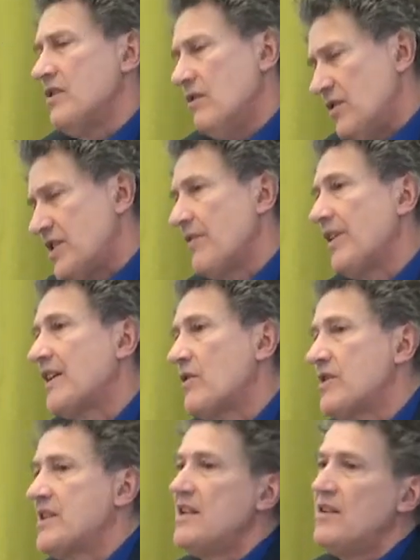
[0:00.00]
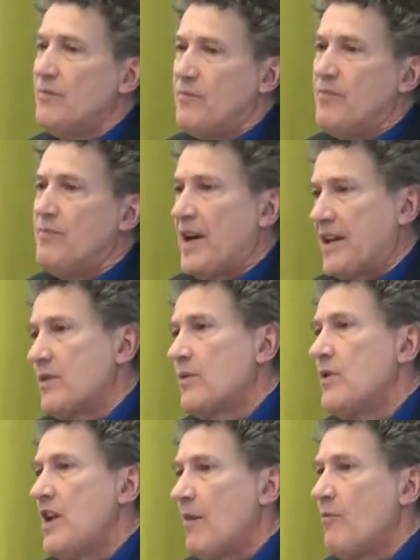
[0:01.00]
euh, c'est vrai que c'est
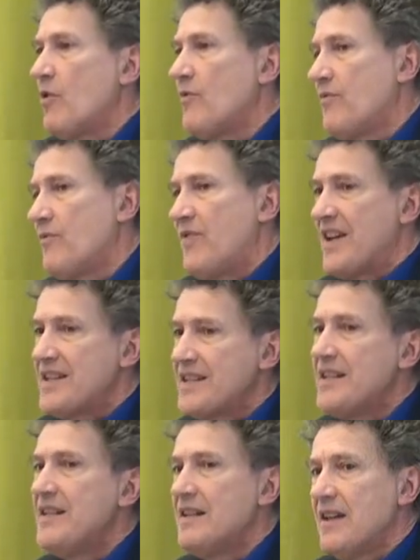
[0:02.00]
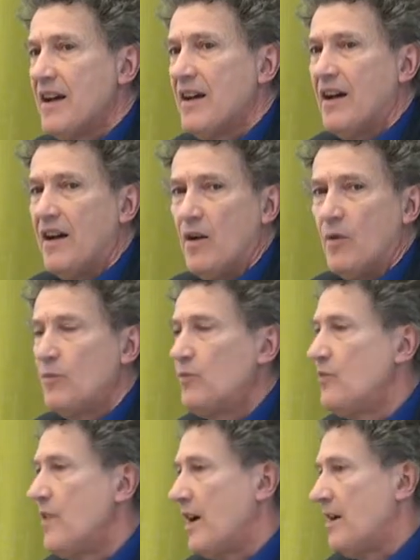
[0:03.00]
particulièrement facile à,
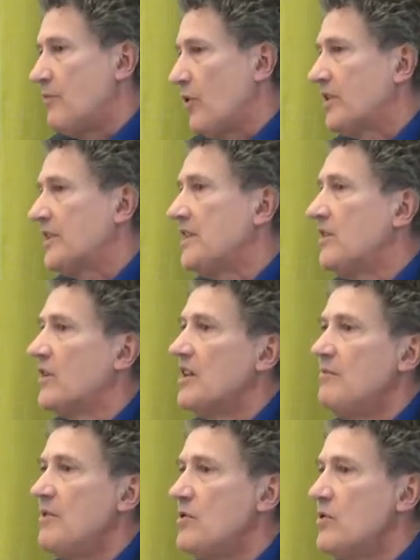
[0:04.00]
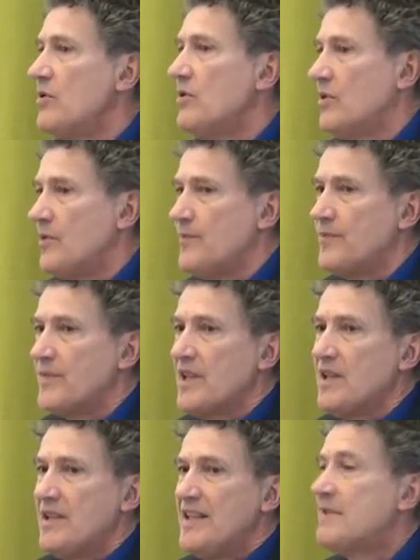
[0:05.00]
porter dans les milieux
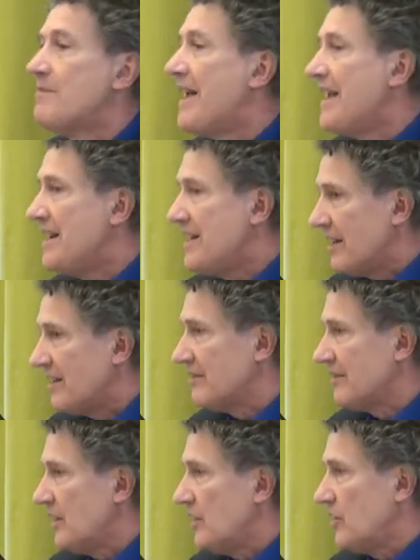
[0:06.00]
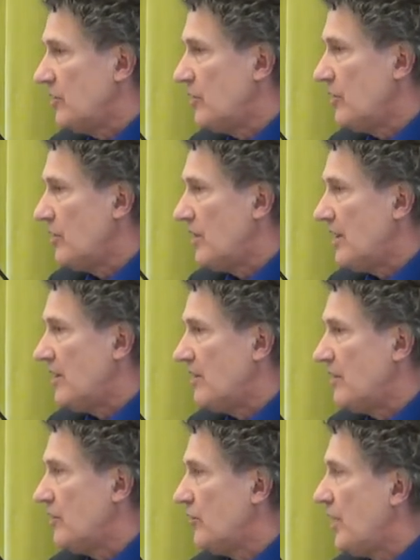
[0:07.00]
ismaéliens de,
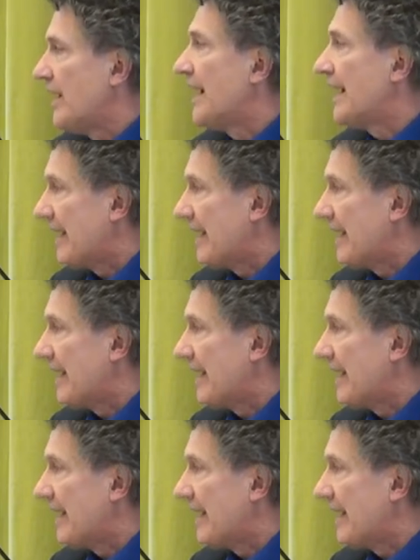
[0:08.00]
de